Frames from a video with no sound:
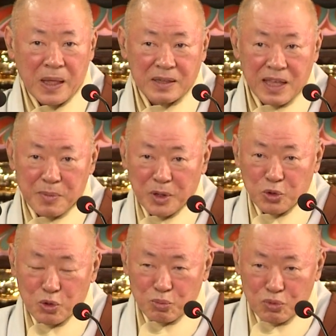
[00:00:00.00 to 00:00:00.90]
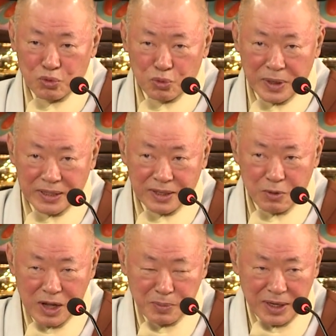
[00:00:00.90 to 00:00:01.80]
그 다음에 또 무릎에서
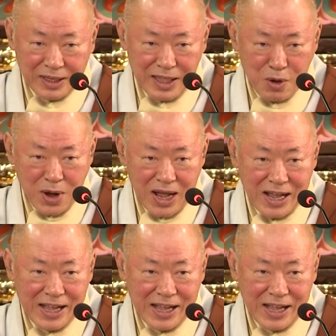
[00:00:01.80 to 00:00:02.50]
광명이 나와